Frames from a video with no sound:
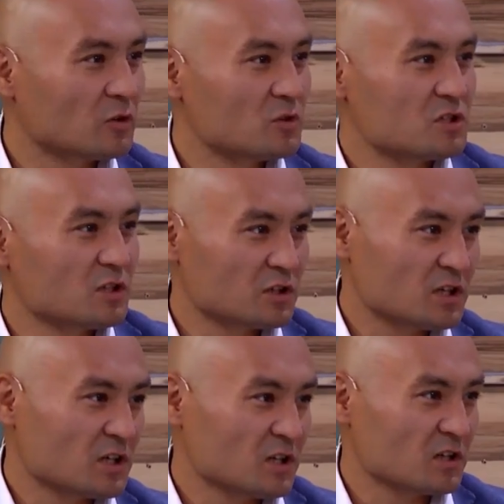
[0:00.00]
Одно дело
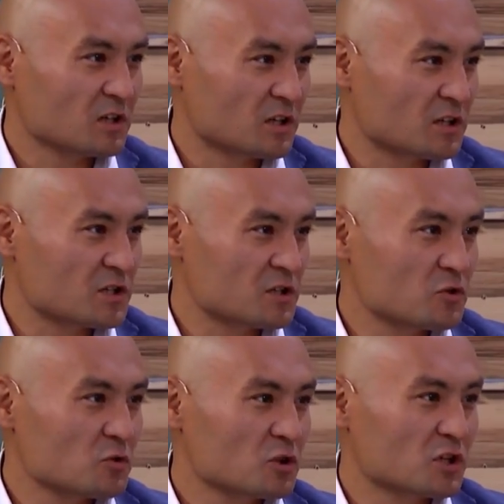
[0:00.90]
я как
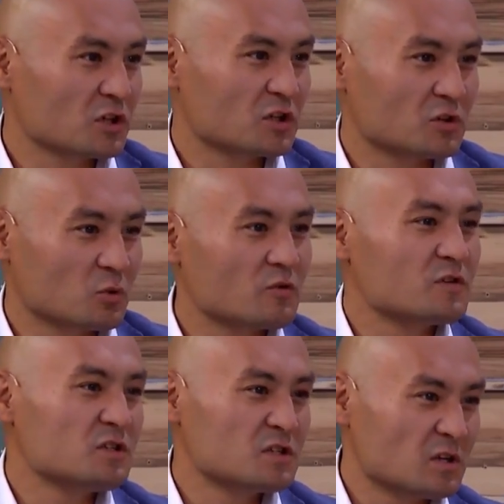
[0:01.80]
режиссер, как
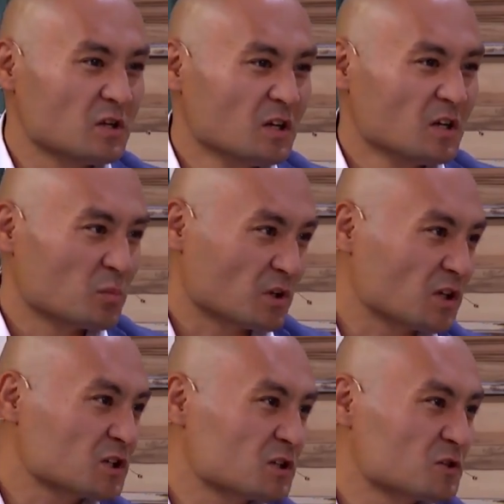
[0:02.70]
руководитель
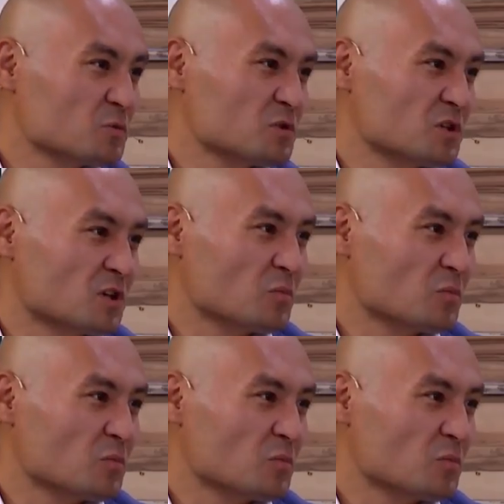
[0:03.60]
продакшн-студии